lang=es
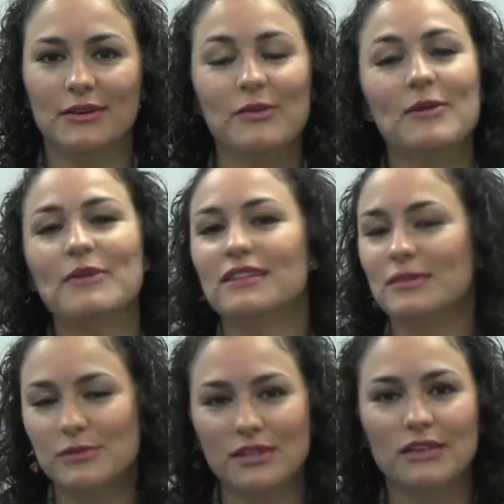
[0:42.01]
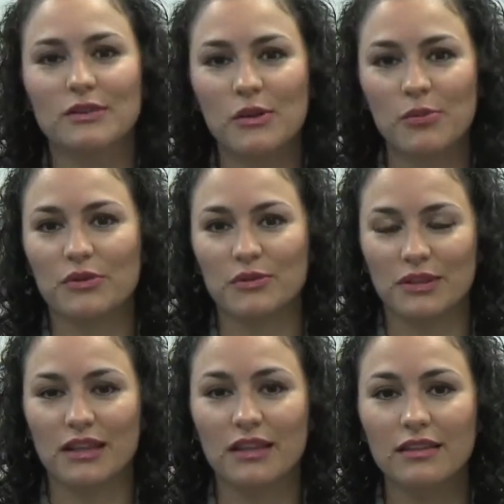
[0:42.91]
obviamente buscando la
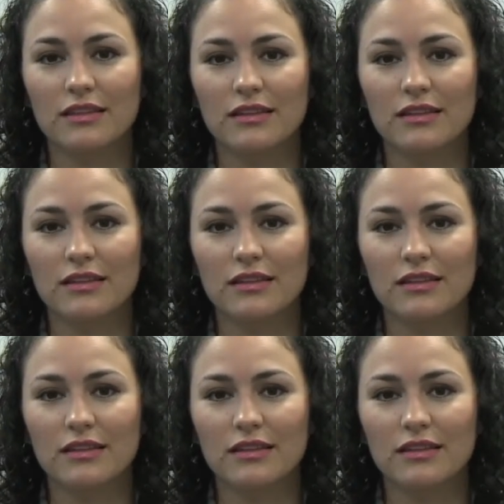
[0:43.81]
oportunidad,